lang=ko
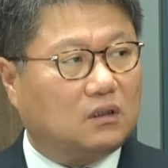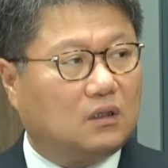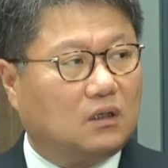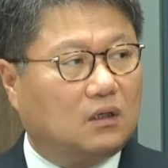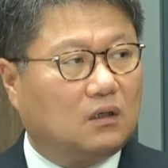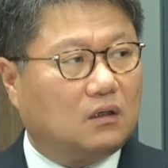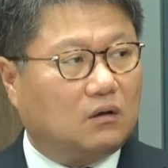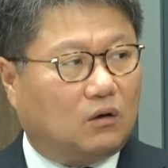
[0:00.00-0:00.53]
네.
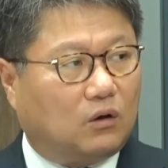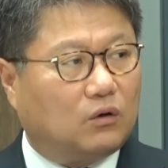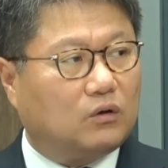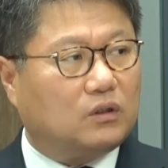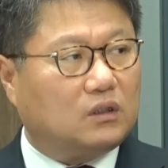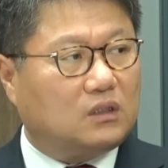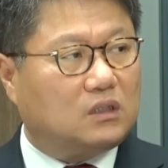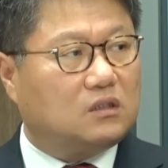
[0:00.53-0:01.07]

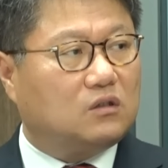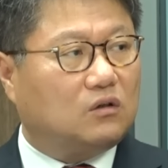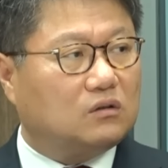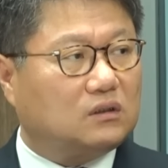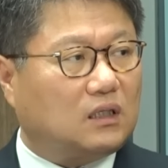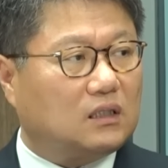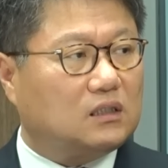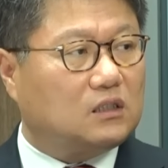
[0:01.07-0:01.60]
거의
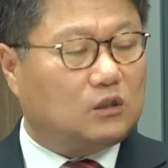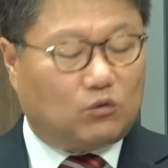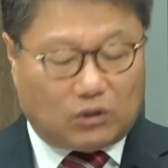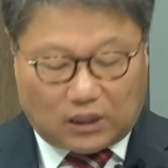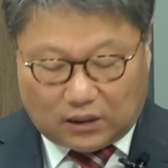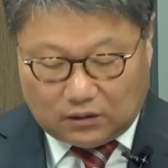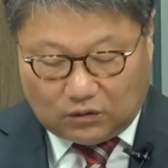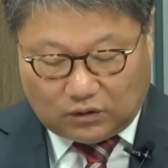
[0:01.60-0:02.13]

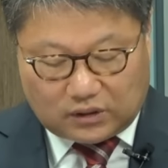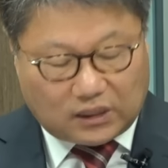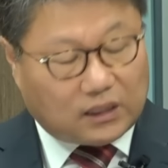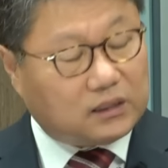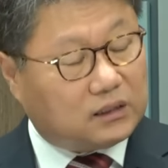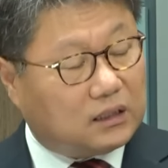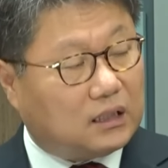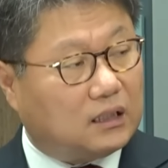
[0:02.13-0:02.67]
기정사실로한 것이
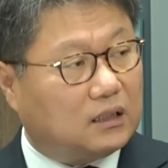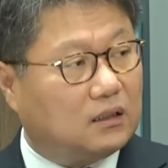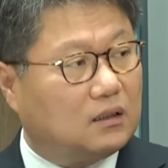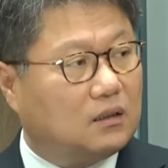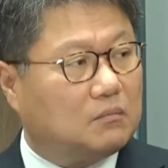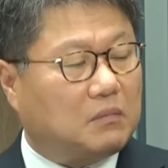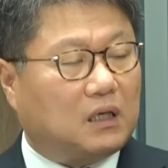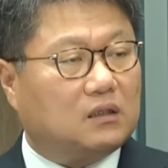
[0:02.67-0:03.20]
것이다.
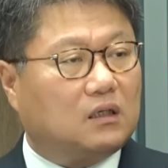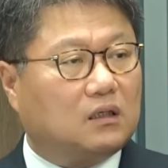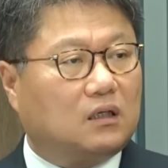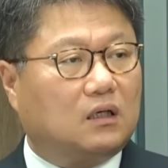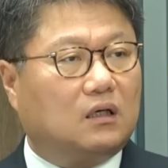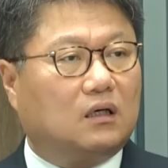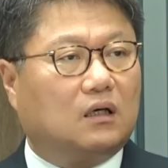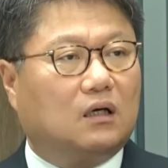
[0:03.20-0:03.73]

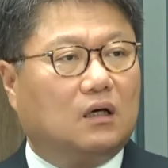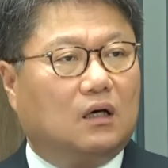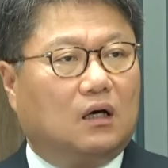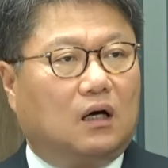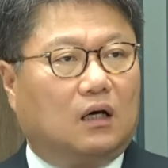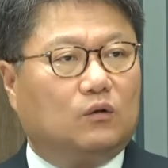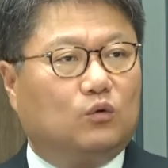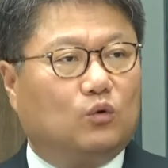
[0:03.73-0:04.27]
만약에 네.
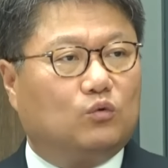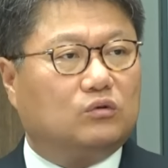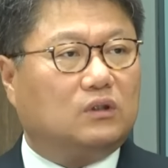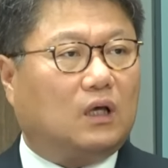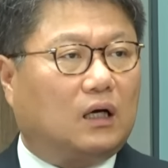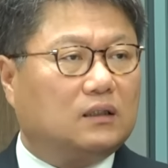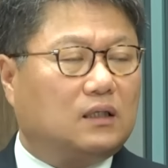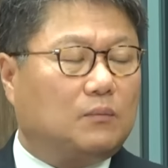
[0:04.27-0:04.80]
한동훈
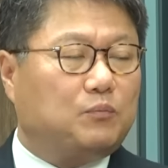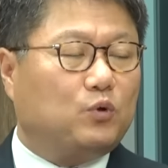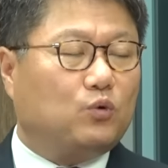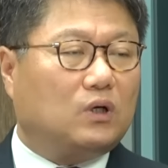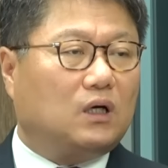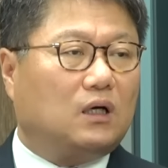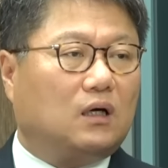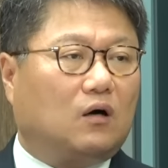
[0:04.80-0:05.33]
당
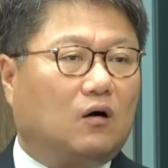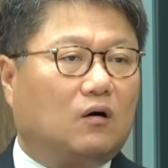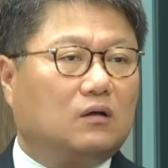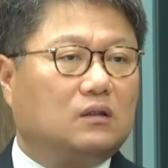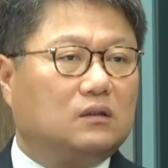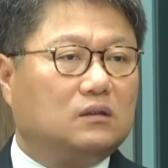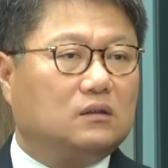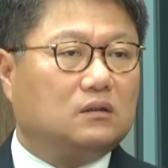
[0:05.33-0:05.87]
대표가
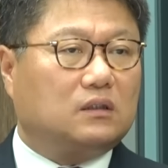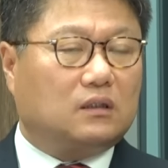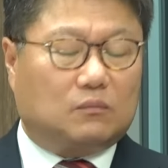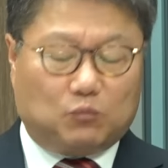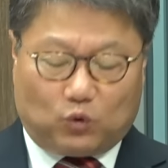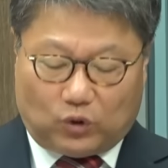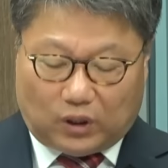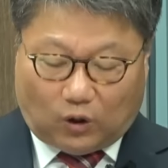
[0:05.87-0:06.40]
그
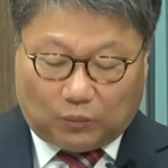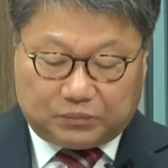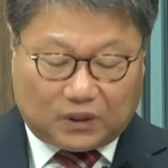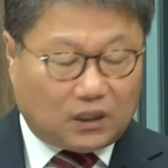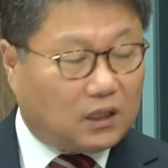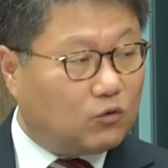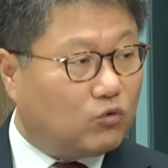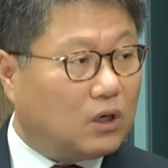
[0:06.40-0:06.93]
뭐야
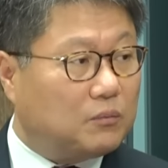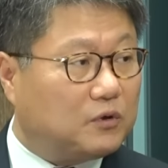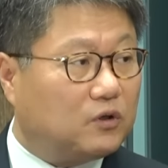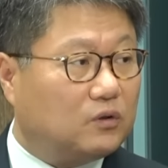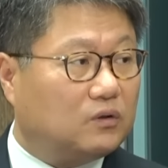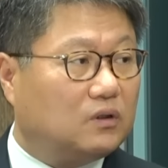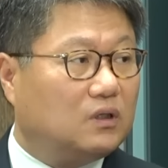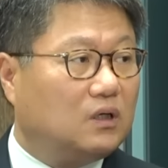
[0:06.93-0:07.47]
없다라고
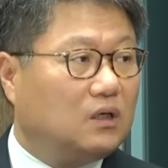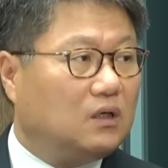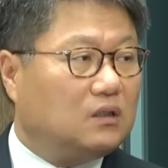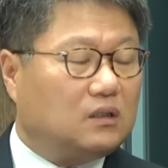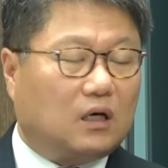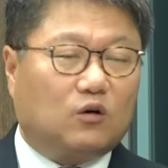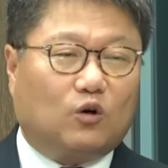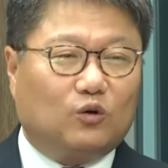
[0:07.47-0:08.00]
하면
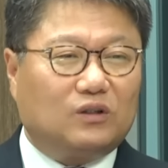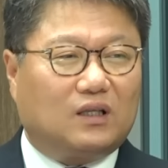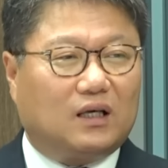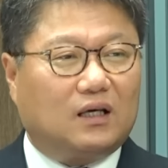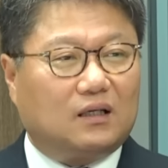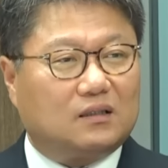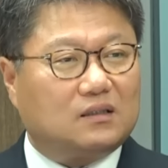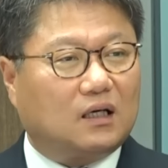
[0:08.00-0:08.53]

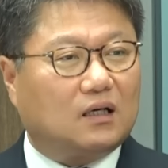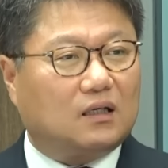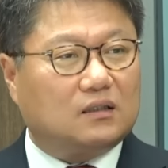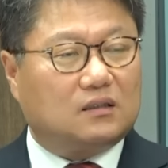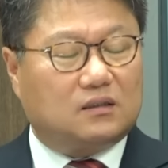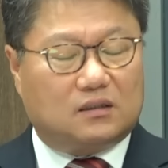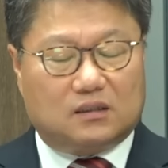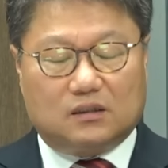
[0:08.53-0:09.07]
예컨대 제가
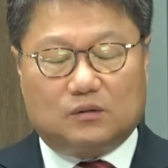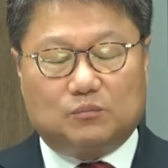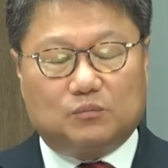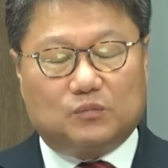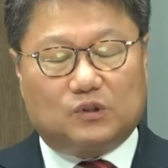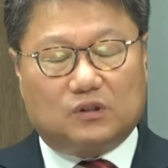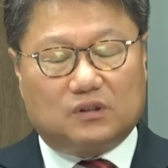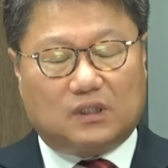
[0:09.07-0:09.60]

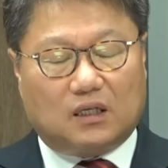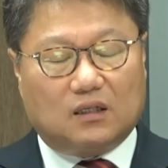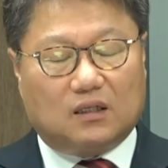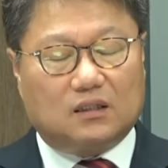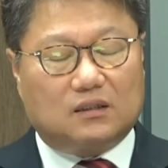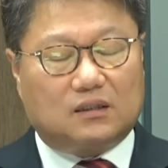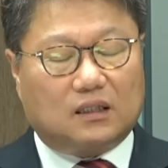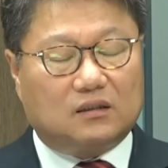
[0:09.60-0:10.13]
지금 지금
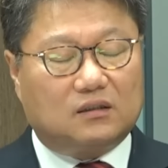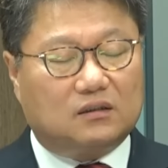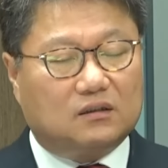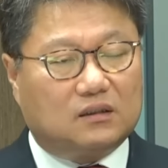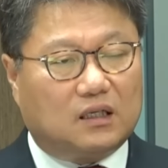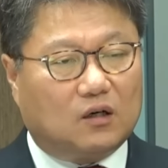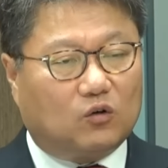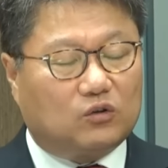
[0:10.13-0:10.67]
생각이 딱
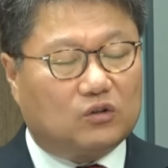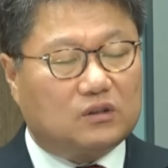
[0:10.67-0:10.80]
드는 게 어떤